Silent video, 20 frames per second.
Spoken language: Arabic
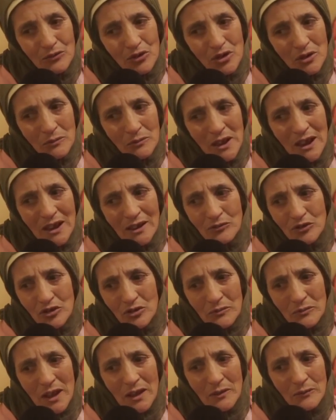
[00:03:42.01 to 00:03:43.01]
نمشي معاك
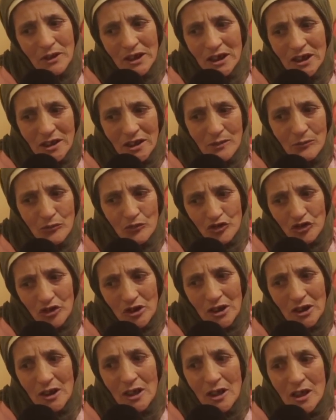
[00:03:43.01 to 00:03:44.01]
نمشي معاك ما كاين حتى
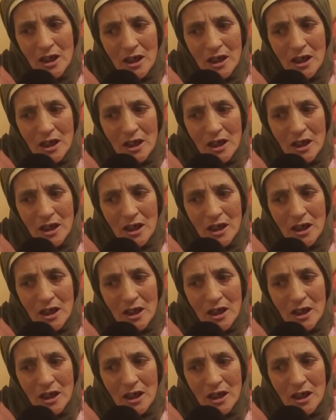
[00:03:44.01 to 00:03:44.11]
مشكل